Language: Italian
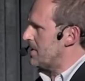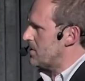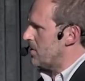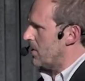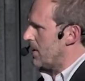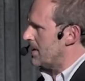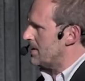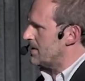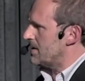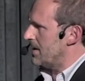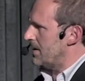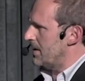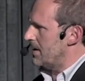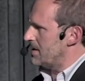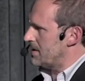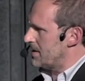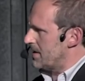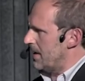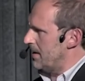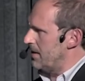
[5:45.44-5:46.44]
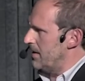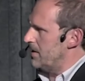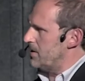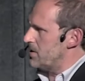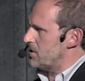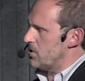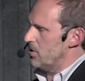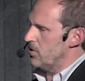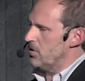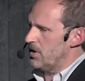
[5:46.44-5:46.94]
maggioranza dei sali
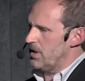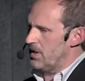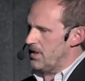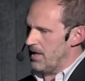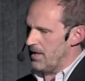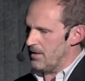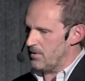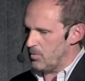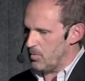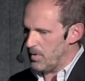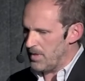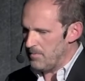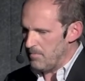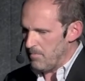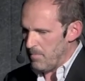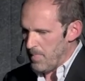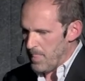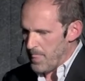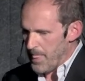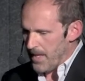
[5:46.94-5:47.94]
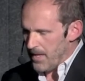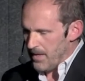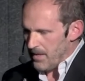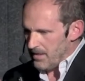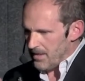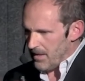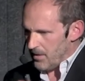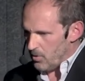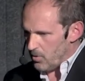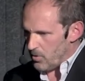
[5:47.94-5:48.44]
disciolti in acqua,
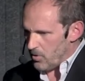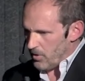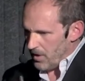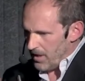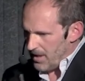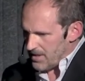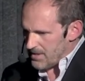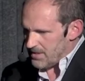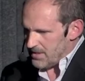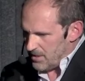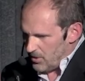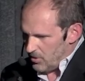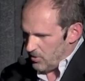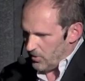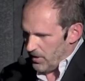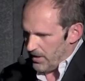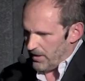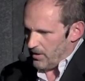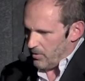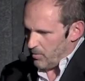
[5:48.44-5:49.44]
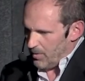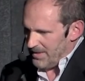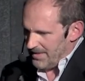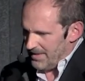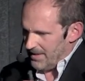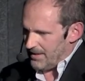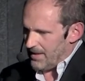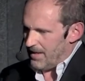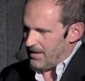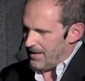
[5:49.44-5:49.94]
la loro relazione
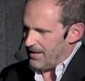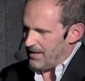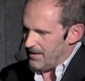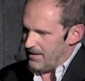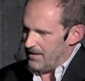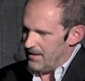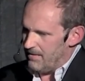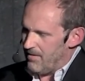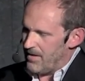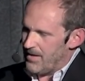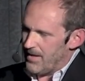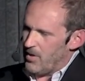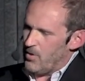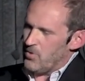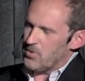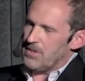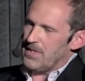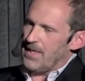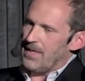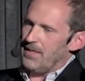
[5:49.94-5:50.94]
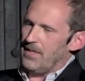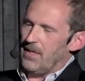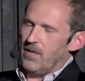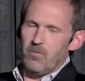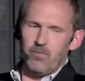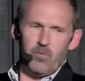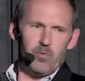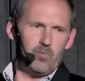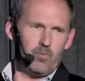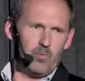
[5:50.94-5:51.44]
quantità relativa è
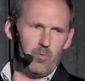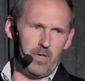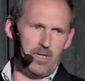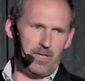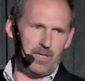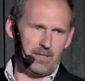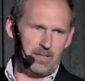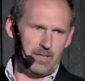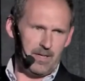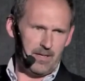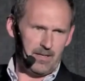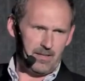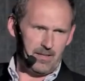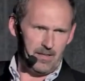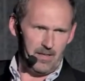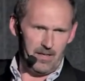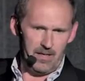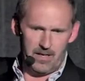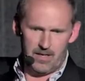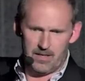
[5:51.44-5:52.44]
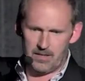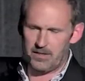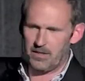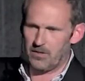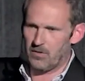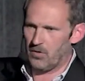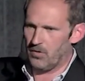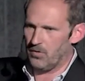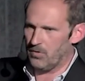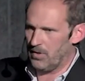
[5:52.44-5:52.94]
costante ovunque, in Antartide, in
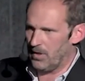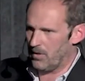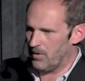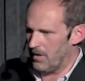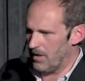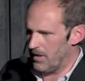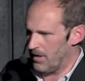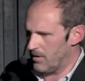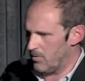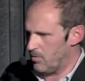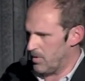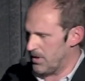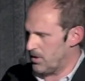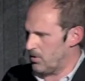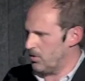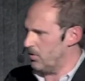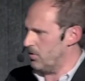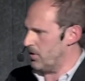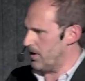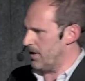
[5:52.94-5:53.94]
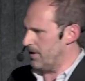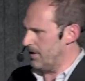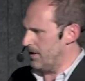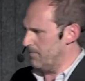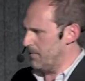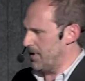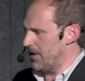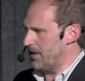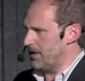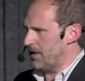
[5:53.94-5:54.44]
Artico, all'equatore,
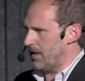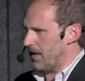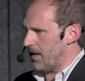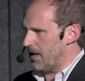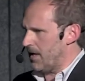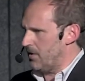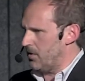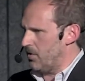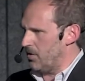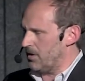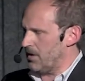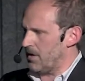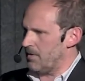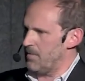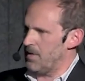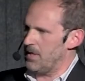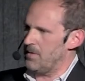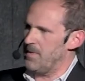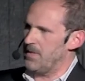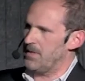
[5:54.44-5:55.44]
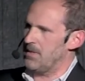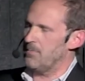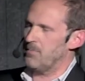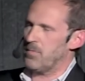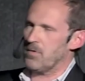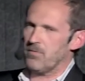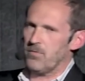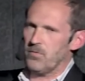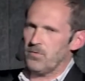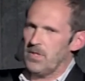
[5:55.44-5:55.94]
nel Mediterraneo, a 3.000 metri di
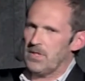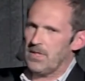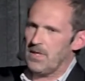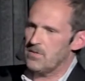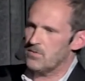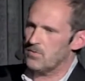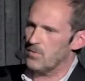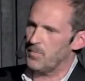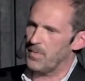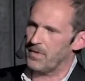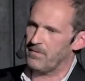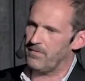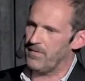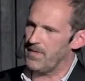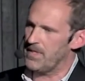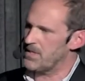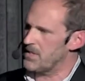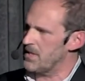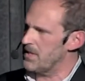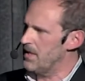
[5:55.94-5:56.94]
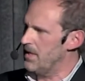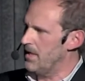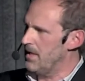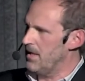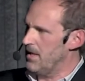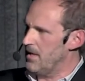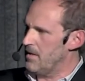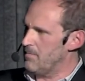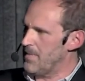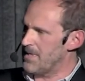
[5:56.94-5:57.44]
profondità in superficie.
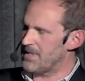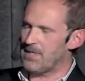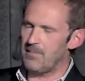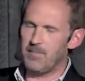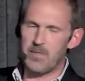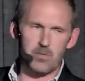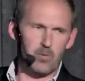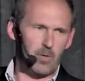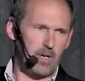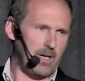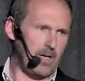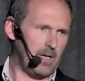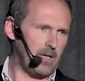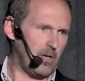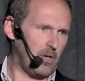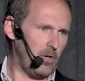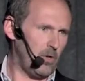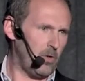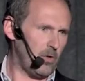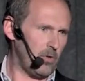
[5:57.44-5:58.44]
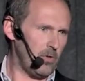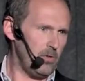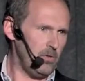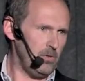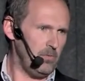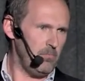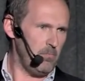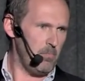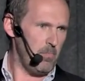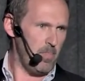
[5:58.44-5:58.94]
Basta misurare il
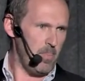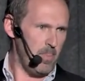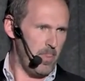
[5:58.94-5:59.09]
cloro,